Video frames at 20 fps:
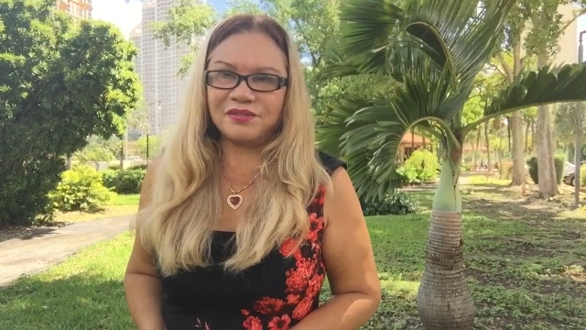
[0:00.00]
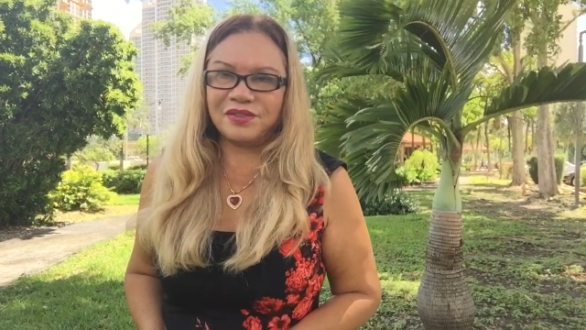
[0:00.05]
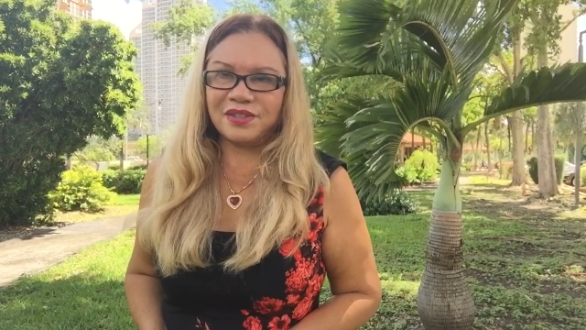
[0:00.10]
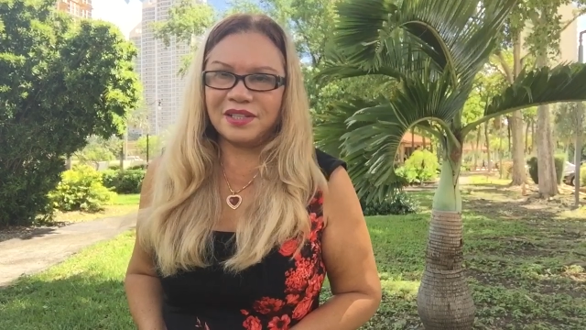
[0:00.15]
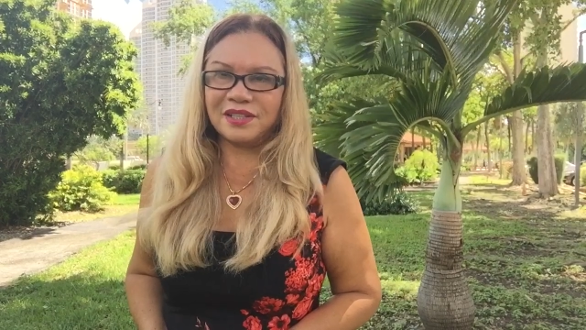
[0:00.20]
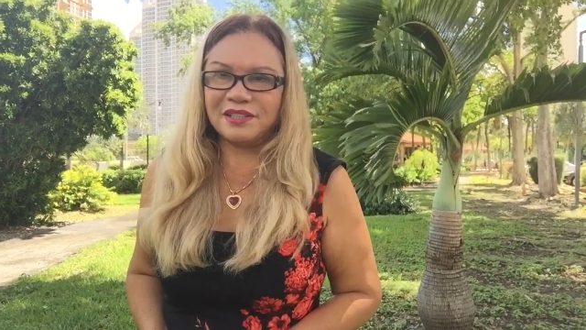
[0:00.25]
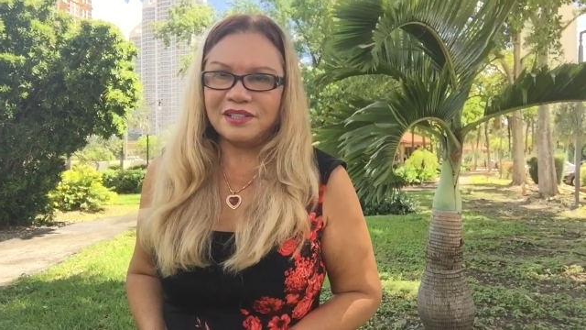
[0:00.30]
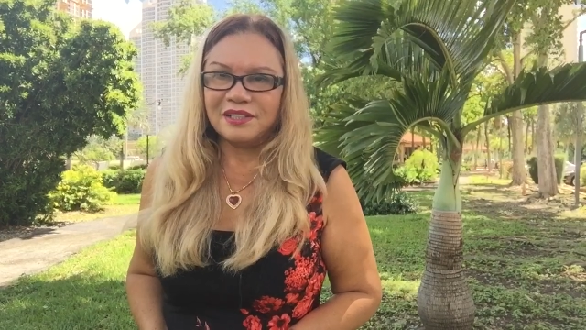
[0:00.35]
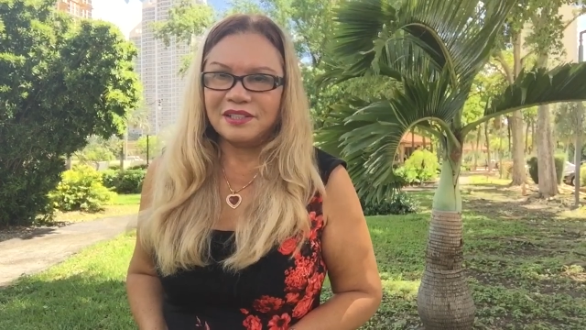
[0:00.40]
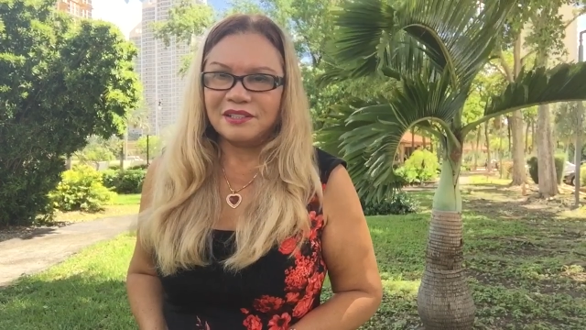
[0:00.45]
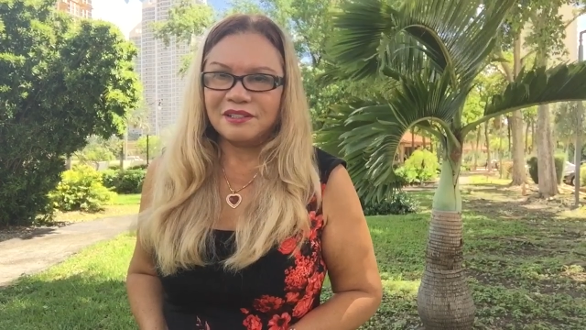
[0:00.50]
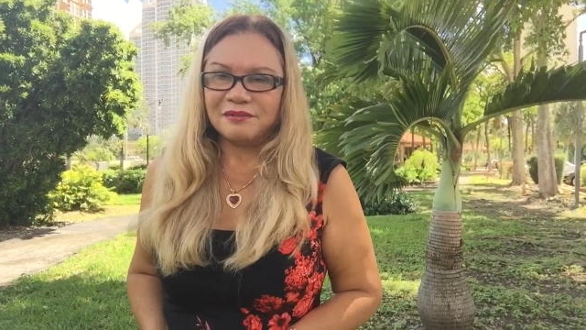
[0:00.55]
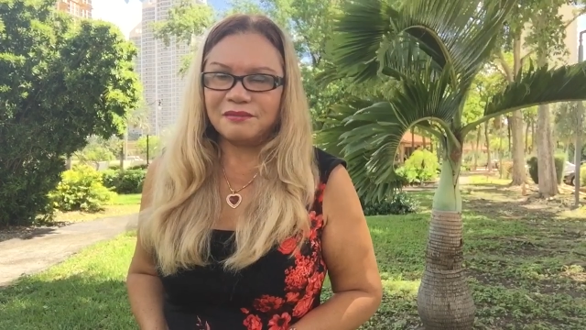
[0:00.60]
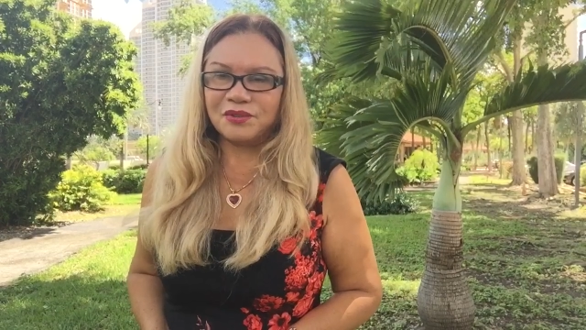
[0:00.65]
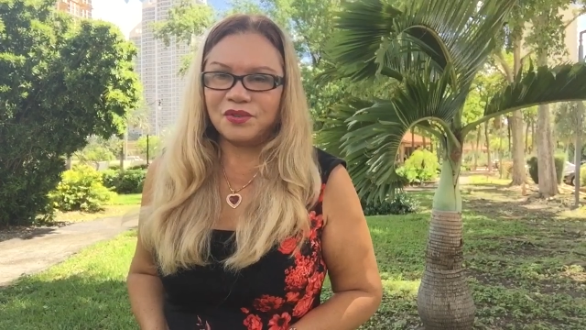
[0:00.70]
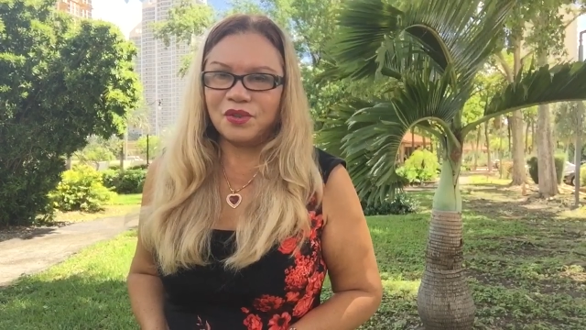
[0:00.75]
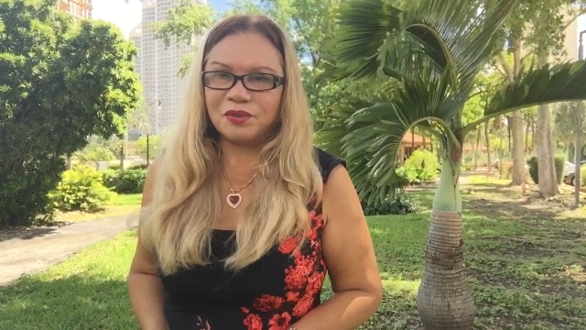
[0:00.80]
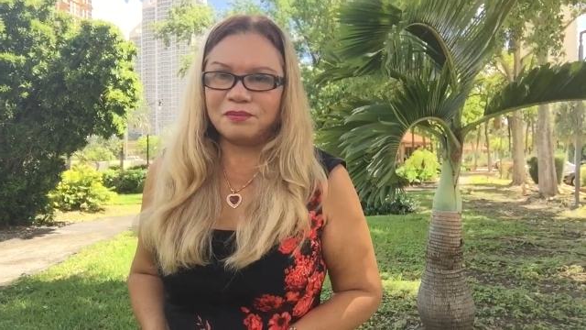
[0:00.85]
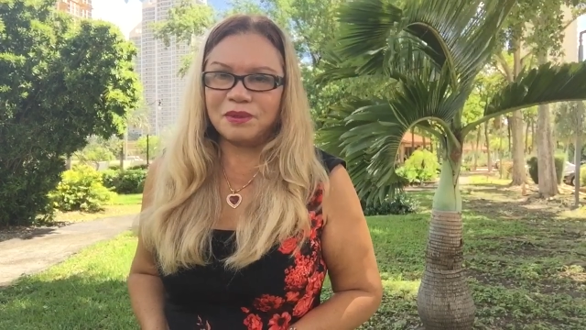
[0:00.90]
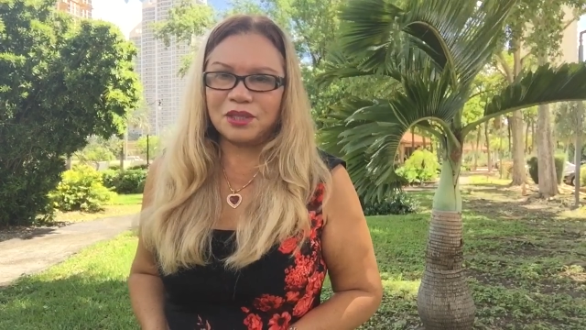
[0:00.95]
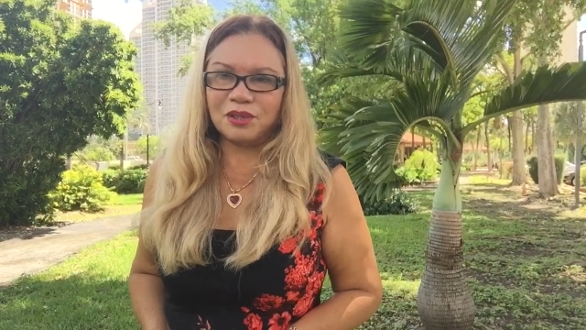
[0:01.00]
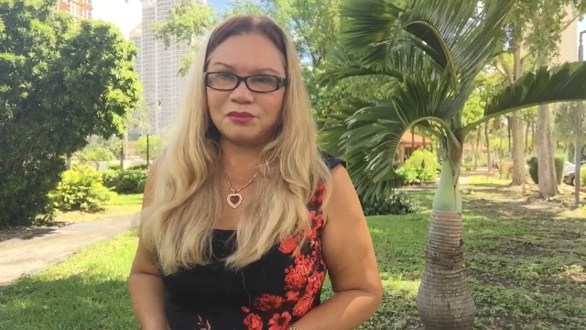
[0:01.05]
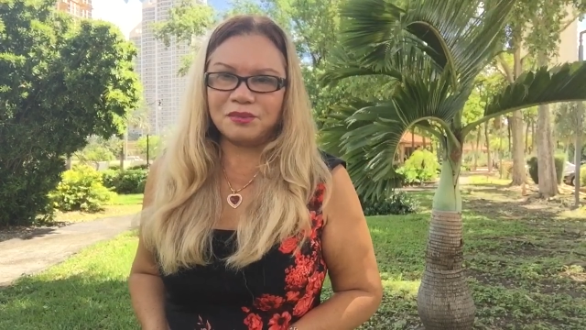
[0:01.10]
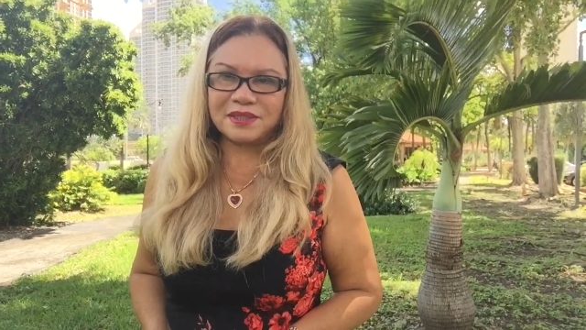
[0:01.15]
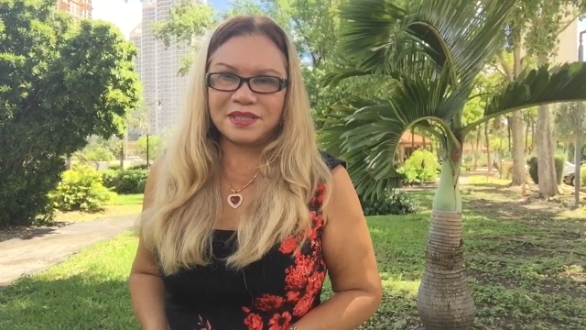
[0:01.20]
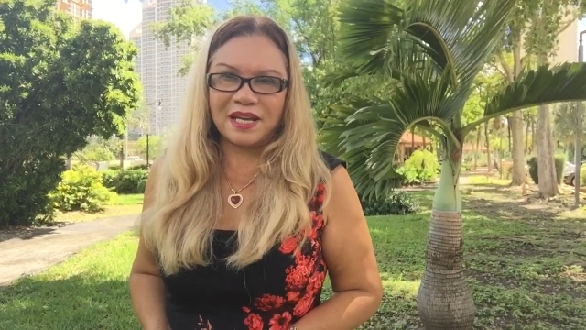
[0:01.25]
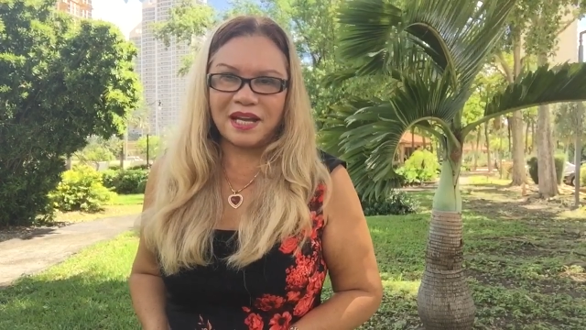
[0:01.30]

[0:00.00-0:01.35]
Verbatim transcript: về những bất động